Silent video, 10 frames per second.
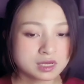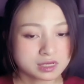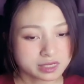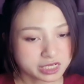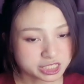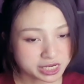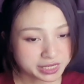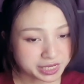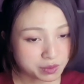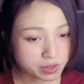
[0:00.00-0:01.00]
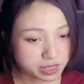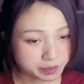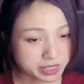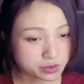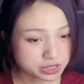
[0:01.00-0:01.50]
đây chính là đế quần đặc
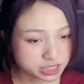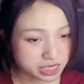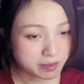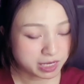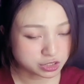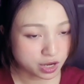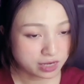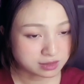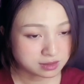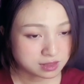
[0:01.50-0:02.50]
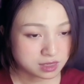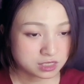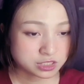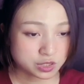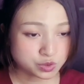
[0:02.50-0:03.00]
biệt luyện chế bàn cho hắn
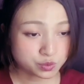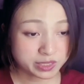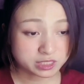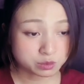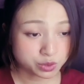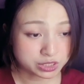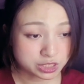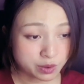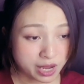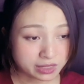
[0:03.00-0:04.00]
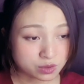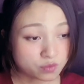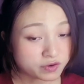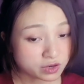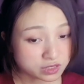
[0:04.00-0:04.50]
cho dù bên trong thủy triều hải cũng
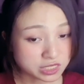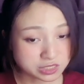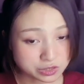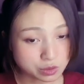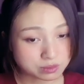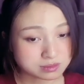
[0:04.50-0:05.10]
vẫn có thể sử dụng